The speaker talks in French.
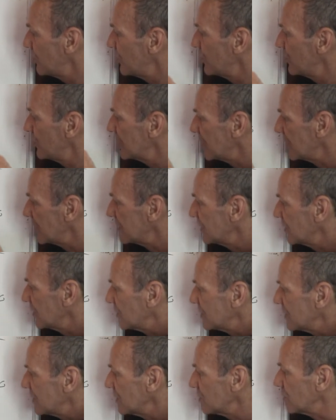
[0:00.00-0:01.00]
racine de
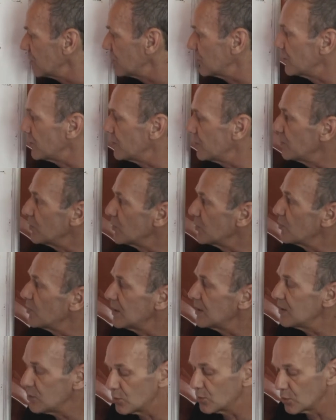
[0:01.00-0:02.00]
5 sur 2. Donc voilà
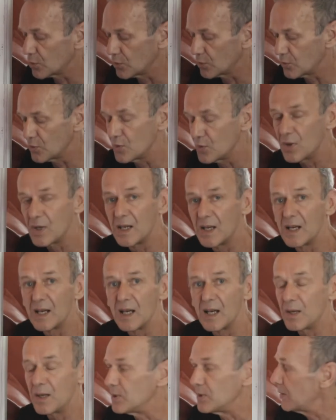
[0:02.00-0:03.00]
ce que vaut
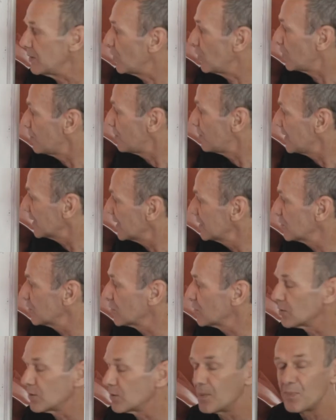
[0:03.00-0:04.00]
AB. Alors remarquez
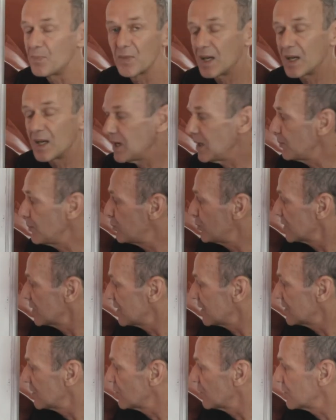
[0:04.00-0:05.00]
que 1 plus
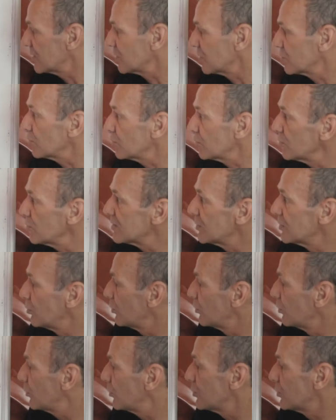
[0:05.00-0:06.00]
racine de 5 sur 2, c'est le
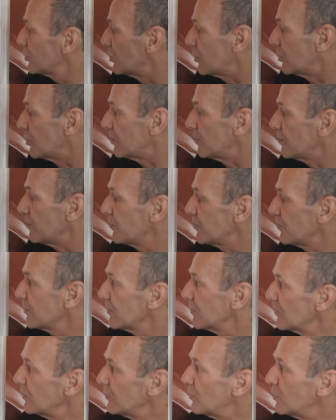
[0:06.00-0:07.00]
nombre d'or.
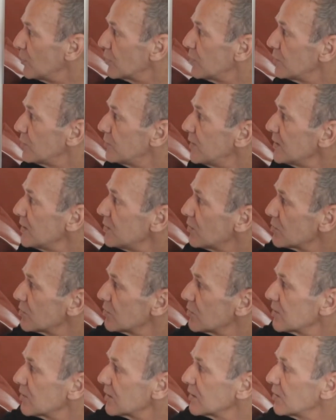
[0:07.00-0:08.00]
Donc en fait, dans ce
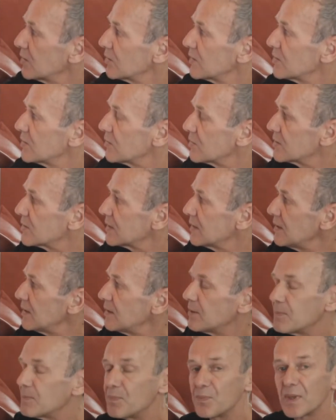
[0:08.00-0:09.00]
triangle isocèle,
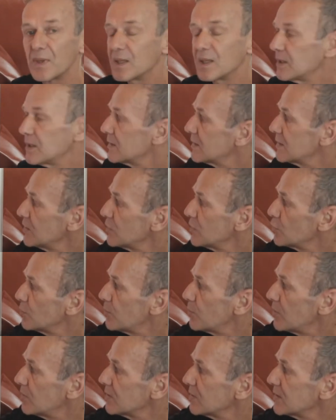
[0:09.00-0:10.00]
si je
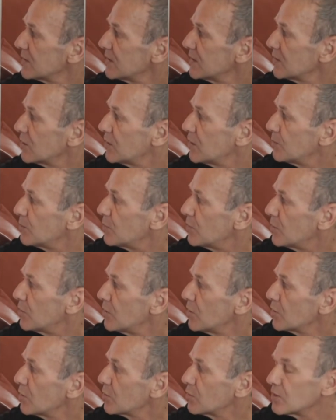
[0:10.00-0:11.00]
prends ici comme
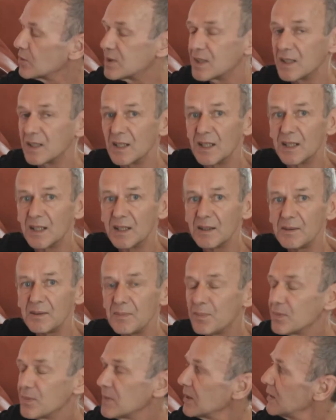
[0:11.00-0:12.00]
côté 1,
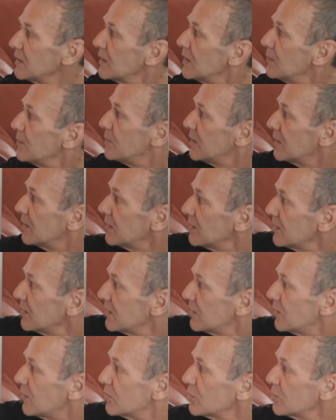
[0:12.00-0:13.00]
et eh bien,
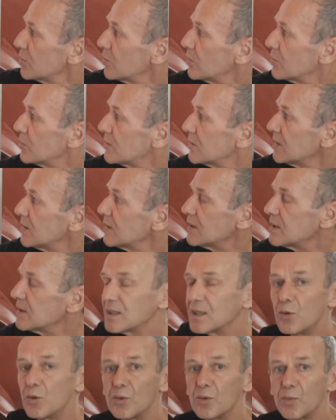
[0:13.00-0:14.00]
ce côté, c'est
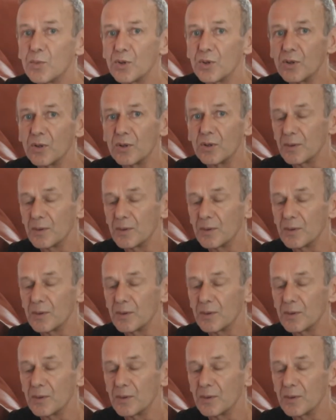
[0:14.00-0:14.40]
le nombre d'or.